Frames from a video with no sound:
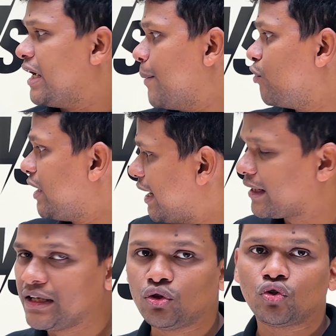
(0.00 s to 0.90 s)
এবং এটার
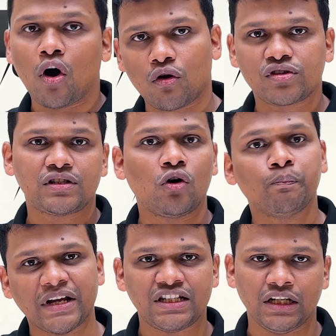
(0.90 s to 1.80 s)
কিন্তু খরচটাও
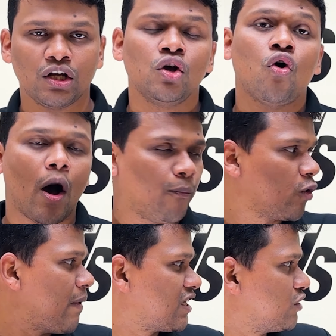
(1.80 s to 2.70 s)
বেশি অপর
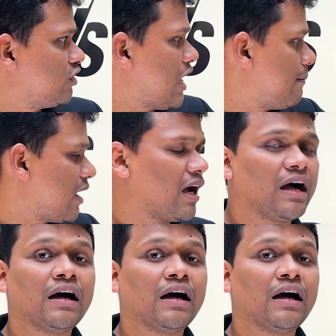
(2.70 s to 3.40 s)
পাশে যদি আমরা